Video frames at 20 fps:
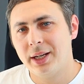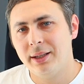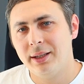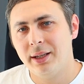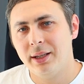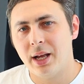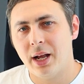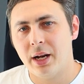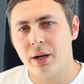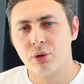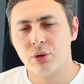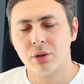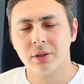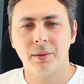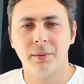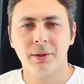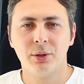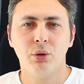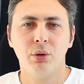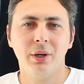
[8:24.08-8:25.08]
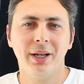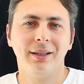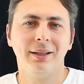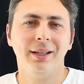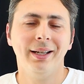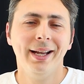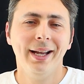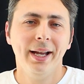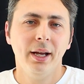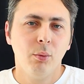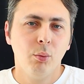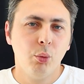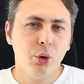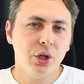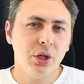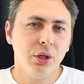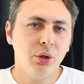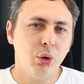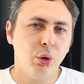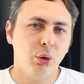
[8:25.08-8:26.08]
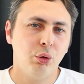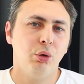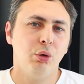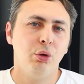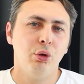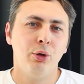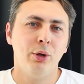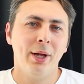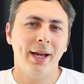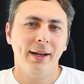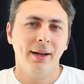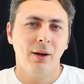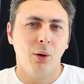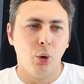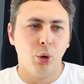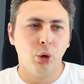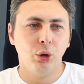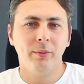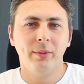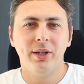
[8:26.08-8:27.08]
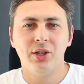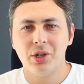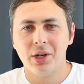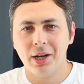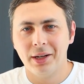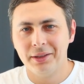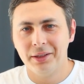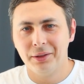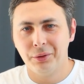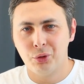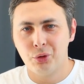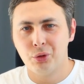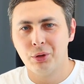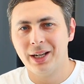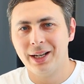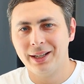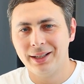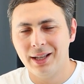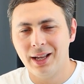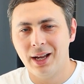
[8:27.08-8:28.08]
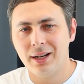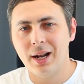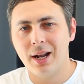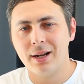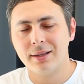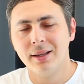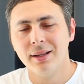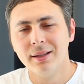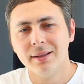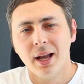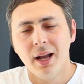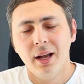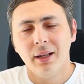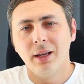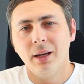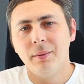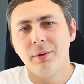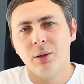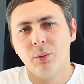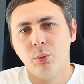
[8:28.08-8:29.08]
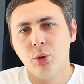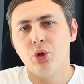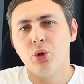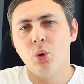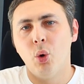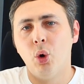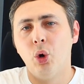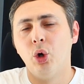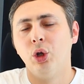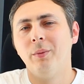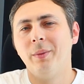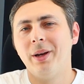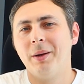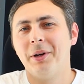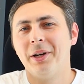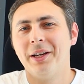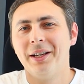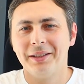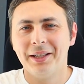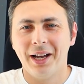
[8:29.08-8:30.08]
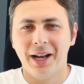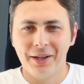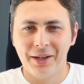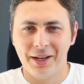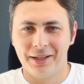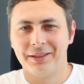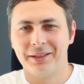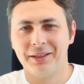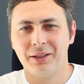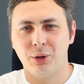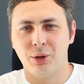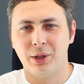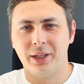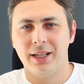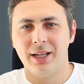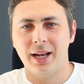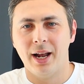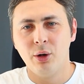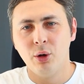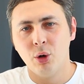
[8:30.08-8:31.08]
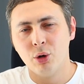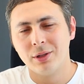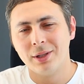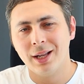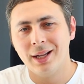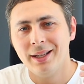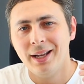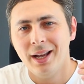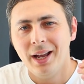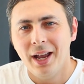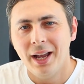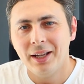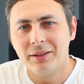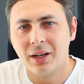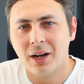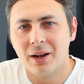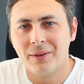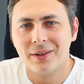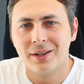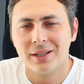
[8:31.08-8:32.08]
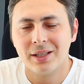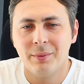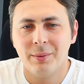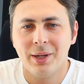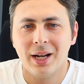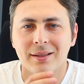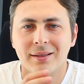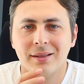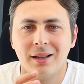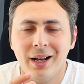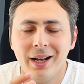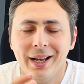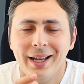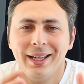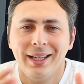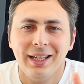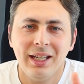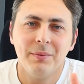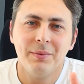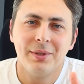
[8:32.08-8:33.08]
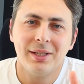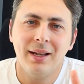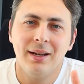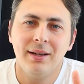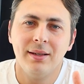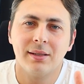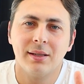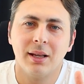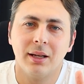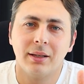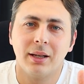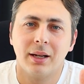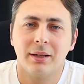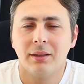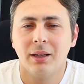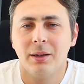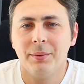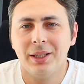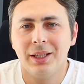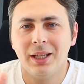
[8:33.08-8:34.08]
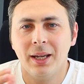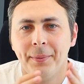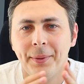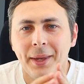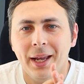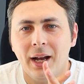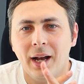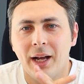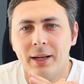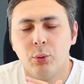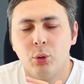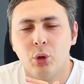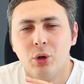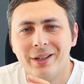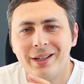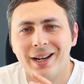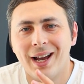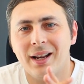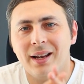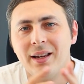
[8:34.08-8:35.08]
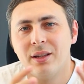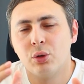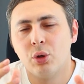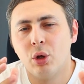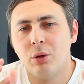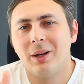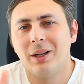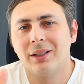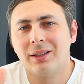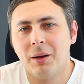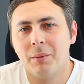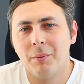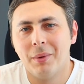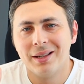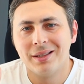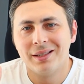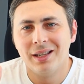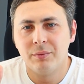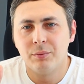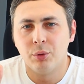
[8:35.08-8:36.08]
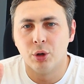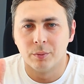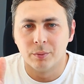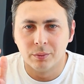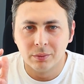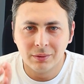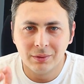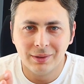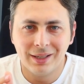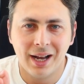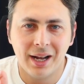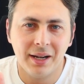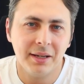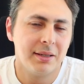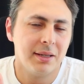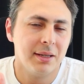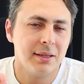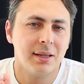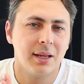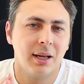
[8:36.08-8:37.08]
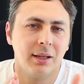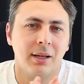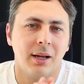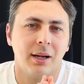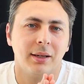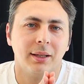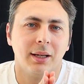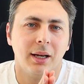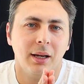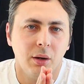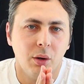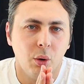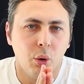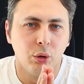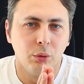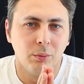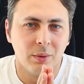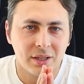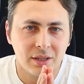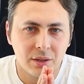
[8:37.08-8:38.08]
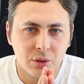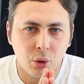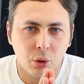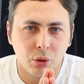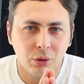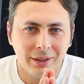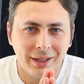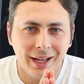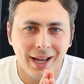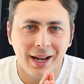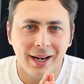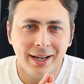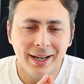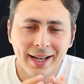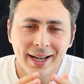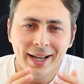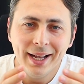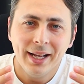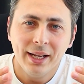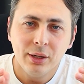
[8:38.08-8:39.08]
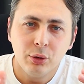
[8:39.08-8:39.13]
şekilde ilerliyorsunuz. Ama sürekli bu işin kötülüğüne olmayacağını düşünerek ilerlerseniz tabii ki bu iş olmamaya daha yatkın olarak ilerliyor. O yüzden etrafınızda biraz daha iyimser insanlar. Tabii ki hani bu realist olmaktan bahsetmiyorum realist insanlar da olması çok değerli.